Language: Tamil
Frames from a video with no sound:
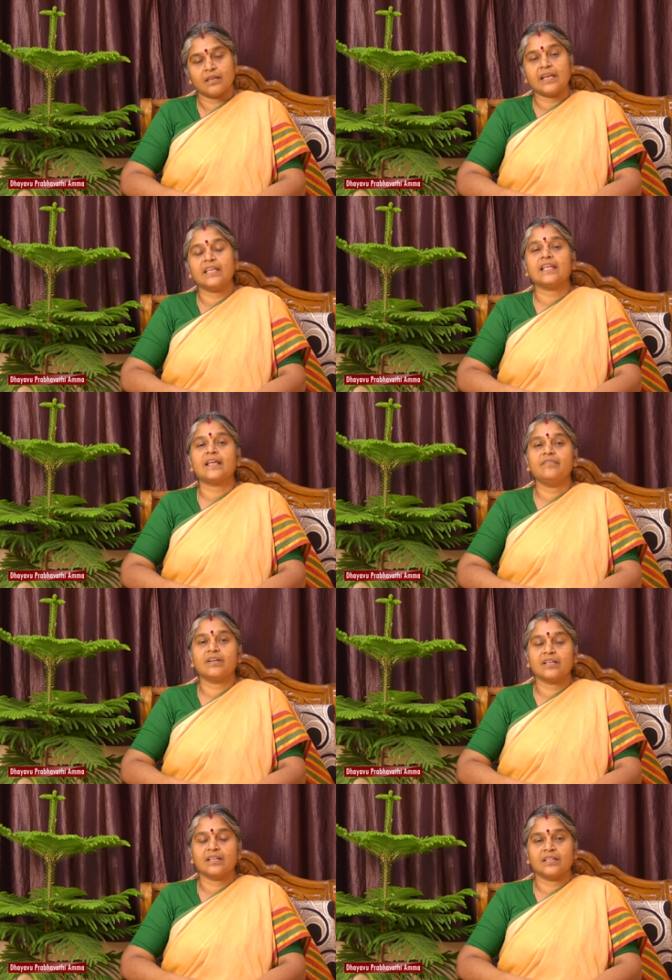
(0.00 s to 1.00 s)
என்
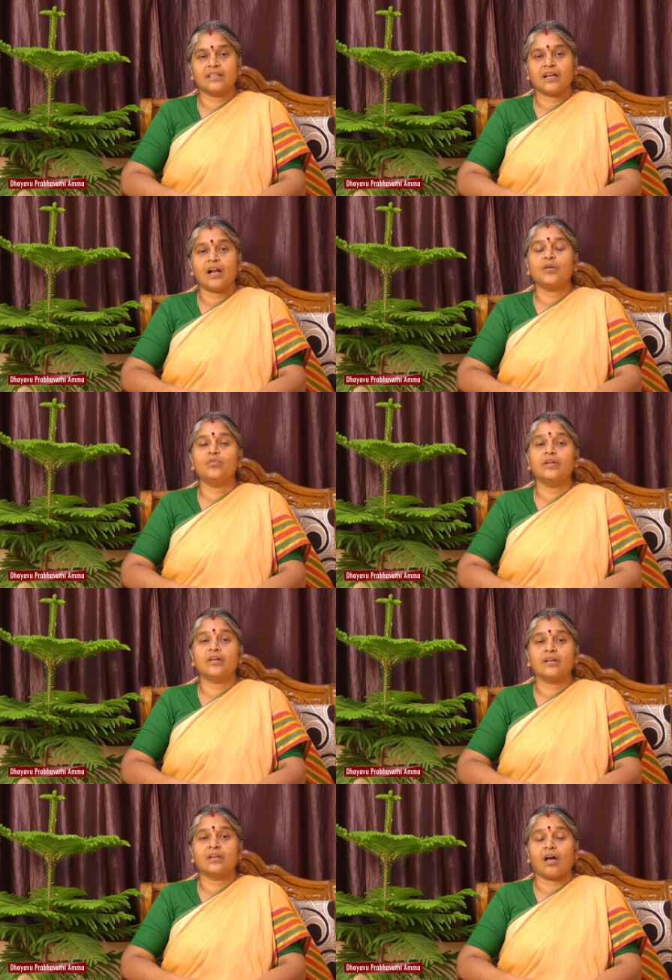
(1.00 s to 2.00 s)
இறைவனுக்கு
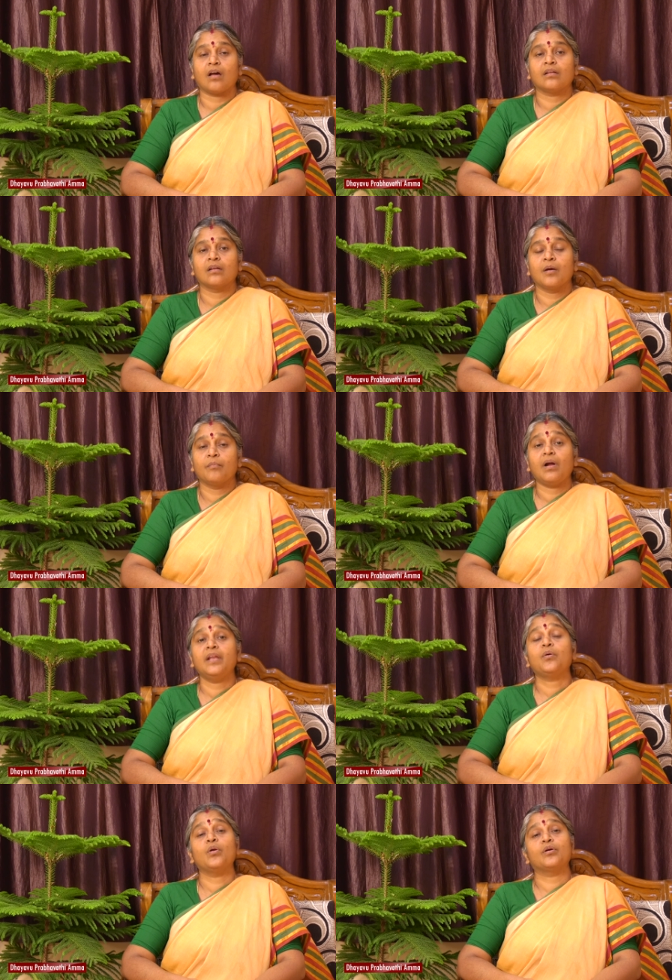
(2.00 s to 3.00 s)
கடவுளுக்கு நான்
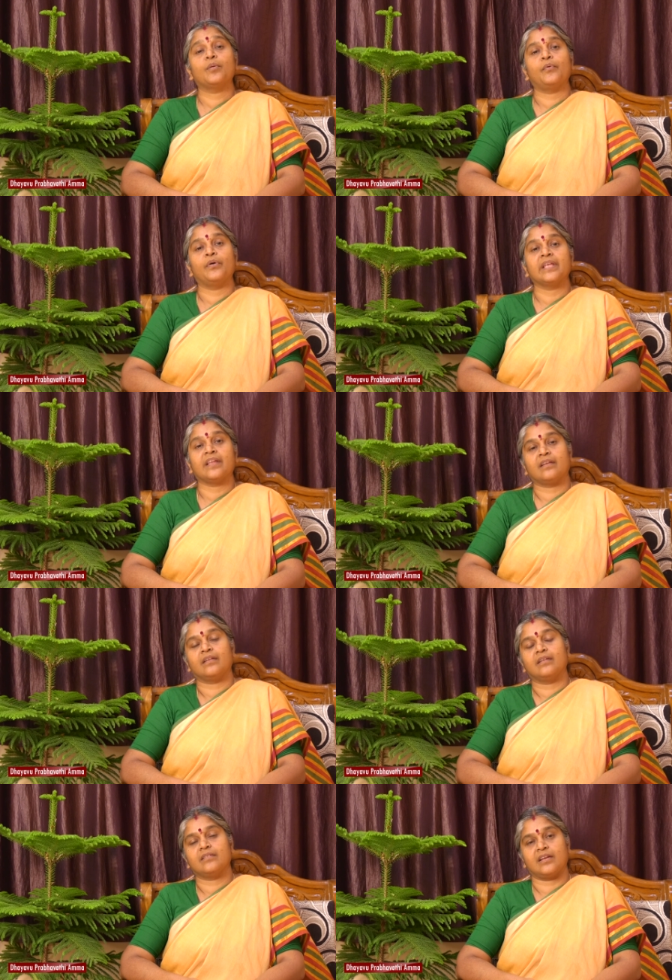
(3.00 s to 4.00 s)
பலி கொடுக்க போகிறேன்
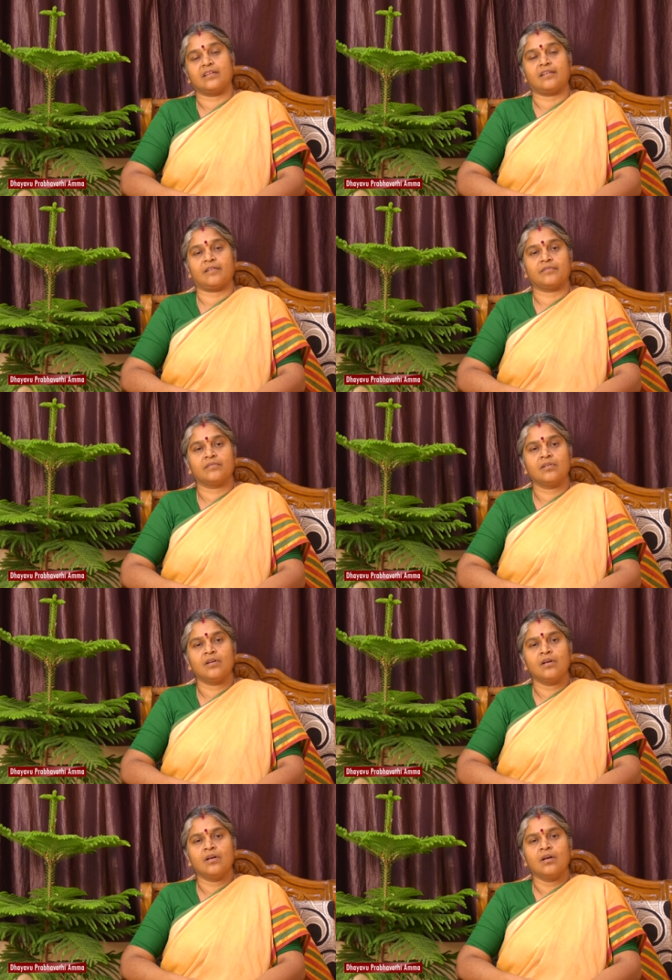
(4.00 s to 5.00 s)
என்கிறான்
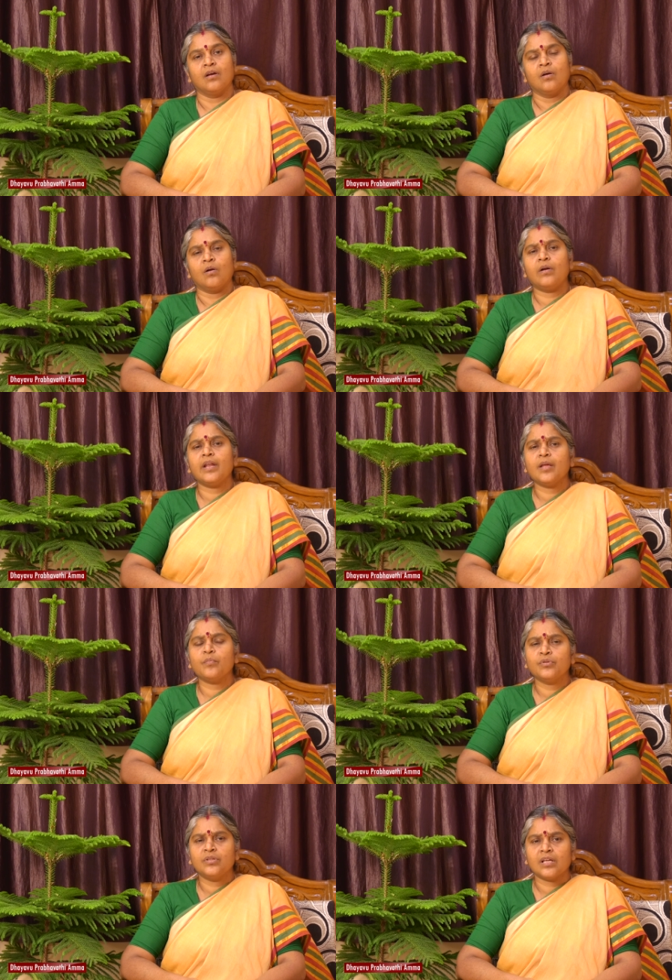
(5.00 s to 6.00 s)
உடனே
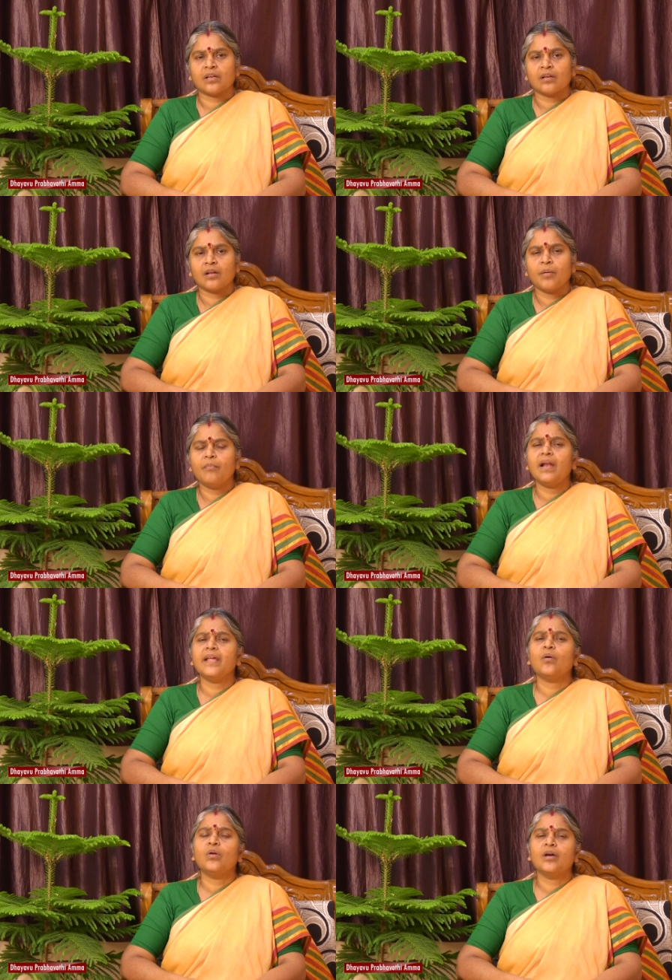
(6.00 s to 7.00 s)
புத்தர்
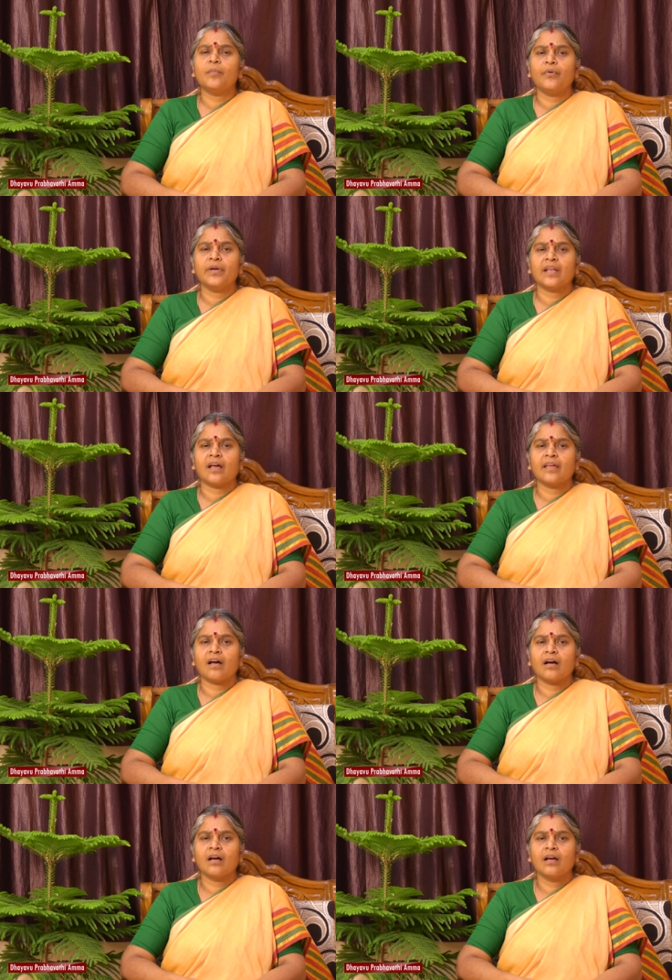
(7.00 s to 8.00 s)
பலி கொடுக்க
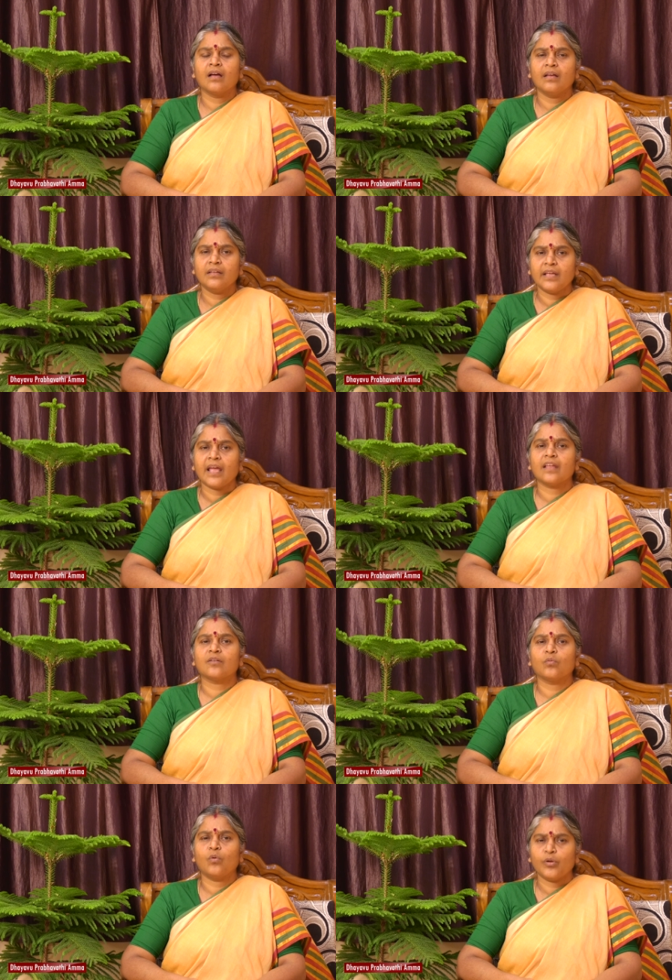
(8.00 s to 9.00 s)
போகிறாயா ஏன்
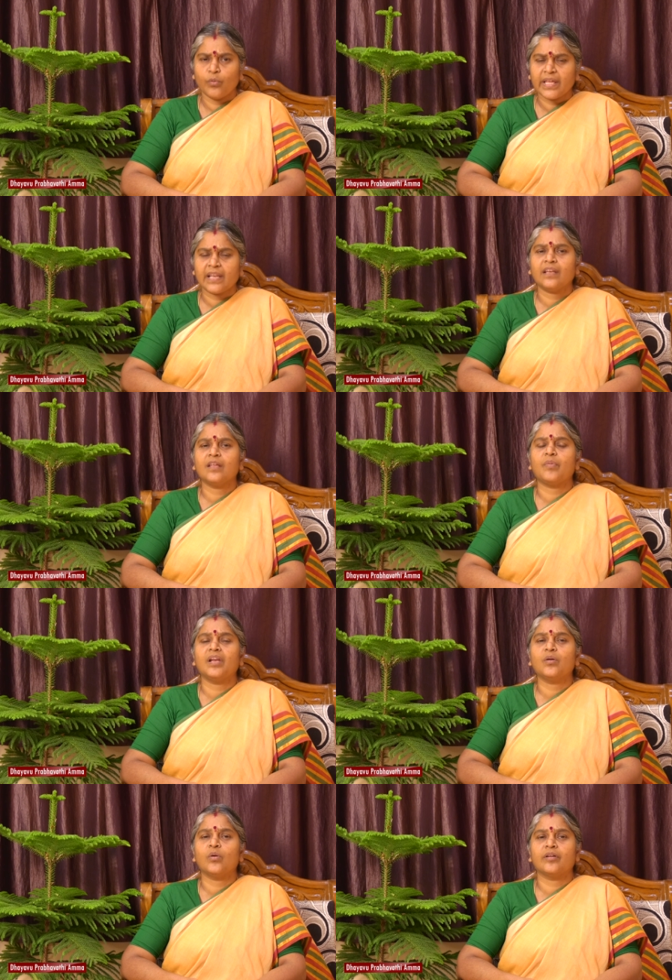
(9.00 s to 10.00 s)
ஒரு உயிரை நீ
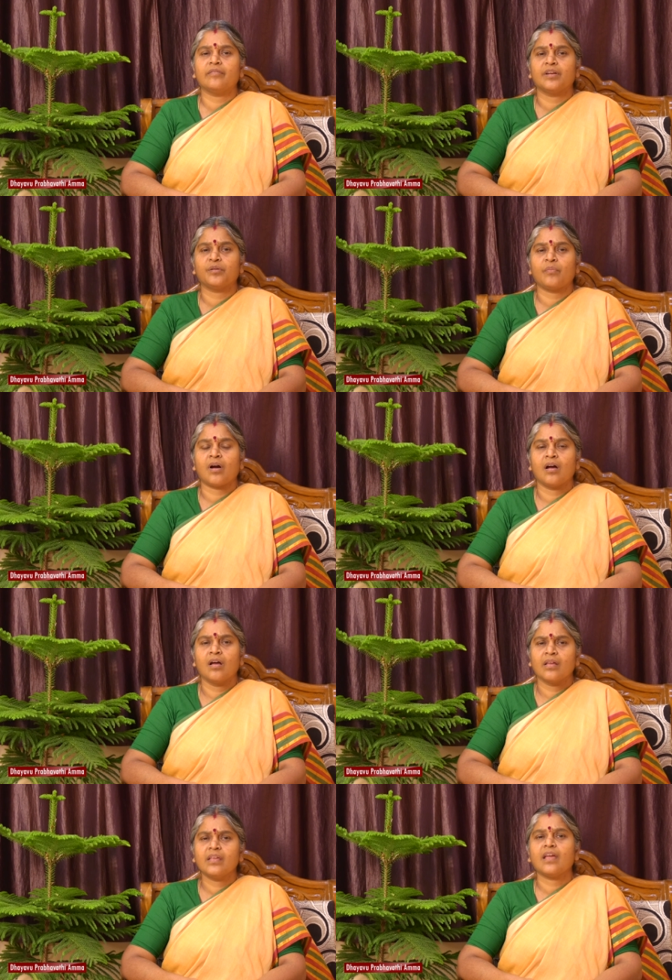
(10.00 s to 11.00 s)
பலி கொடுக்க வேண்டுமா
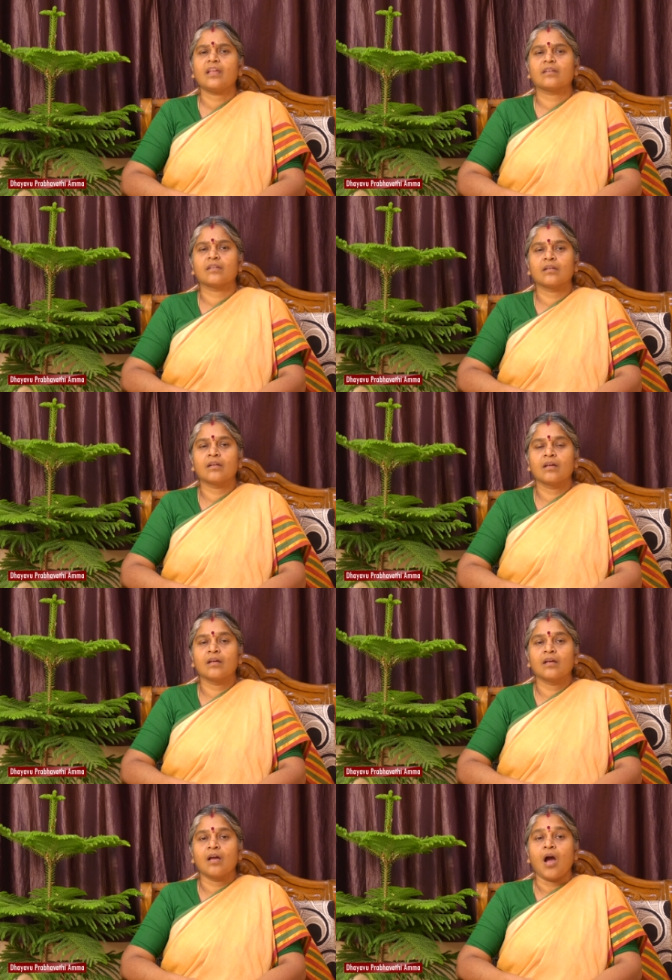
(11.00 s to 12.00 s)
ஏன்
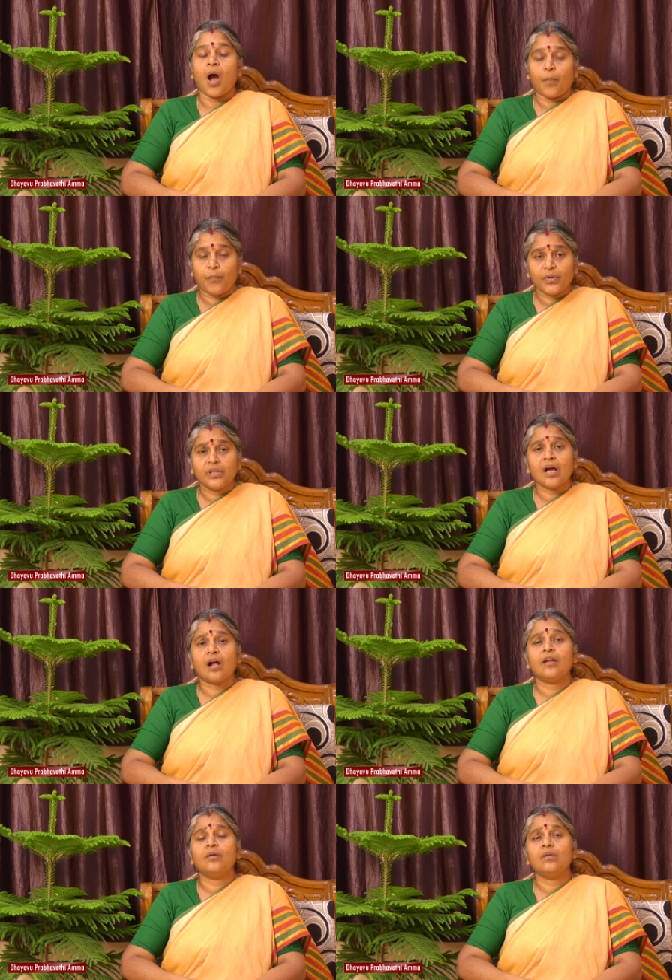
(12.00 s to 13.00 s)
அப்போதுதான்
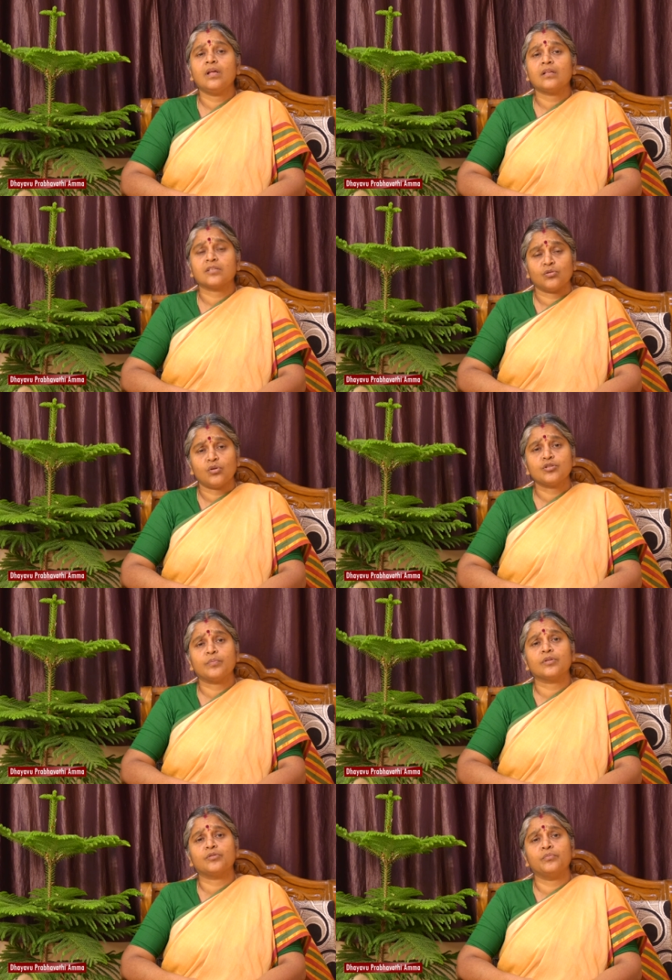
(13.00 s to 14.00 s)
கடவுளை
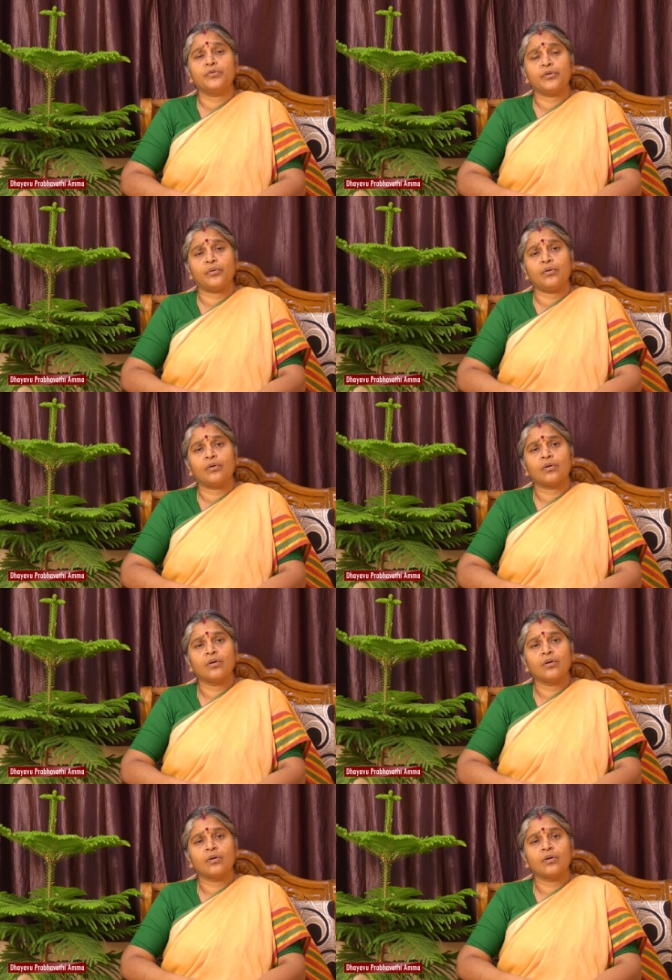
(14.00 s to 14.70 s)
சந்தோஷப்படுத்த முடியும்